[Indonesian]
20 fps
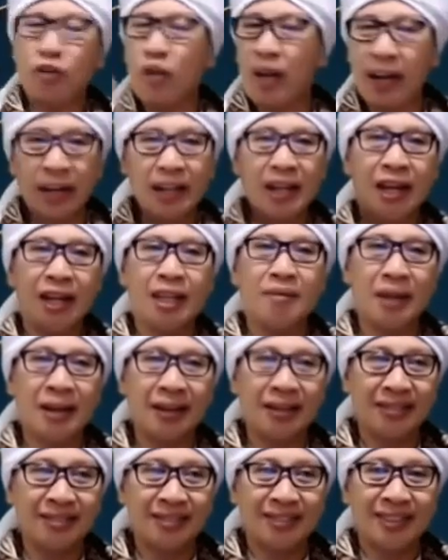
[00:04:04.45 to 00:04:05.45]
orang itu akan hilang
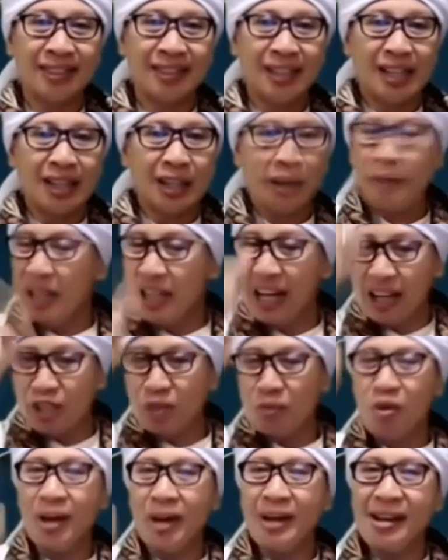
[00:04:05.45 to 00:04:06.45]
iman. Tapi
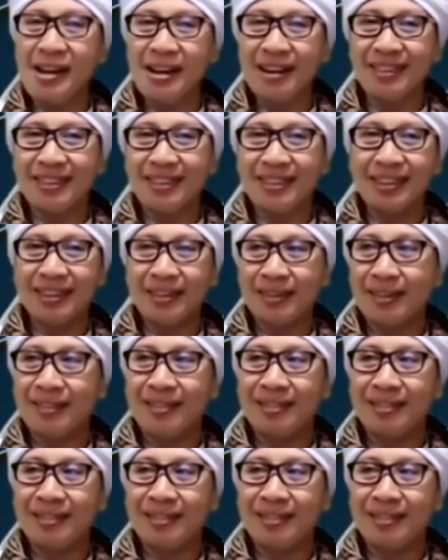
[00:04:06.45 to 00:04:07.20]
tidak semuanya.